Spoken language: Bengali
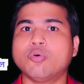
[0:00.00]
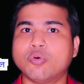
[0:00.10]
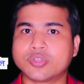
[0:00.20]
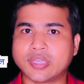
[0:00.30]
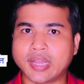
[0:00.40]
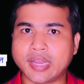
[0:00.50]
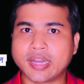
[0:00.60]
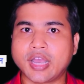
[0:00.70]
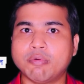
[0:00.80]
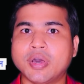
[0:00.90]
ওরসালাইন
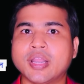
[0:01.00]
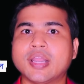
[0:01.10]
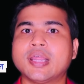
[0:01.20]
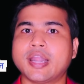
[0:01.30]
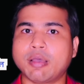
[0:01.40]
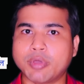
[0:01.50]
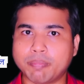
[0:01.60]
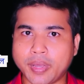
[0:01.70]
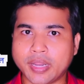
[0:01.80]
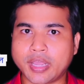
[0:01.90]
খাওয়ান ডাবের
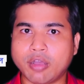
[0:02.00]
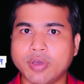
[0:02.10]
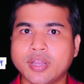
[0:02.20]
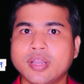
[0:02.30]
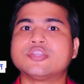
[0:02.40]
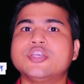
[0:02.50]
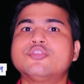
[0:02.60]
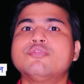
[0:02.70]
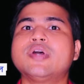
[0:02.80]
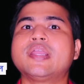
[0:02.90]
পানি খাওয়ান
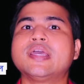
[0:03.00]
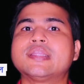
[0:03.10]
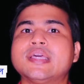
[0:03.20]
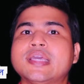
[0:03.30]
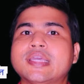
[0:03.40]
শিশু ডায়রিয়াতে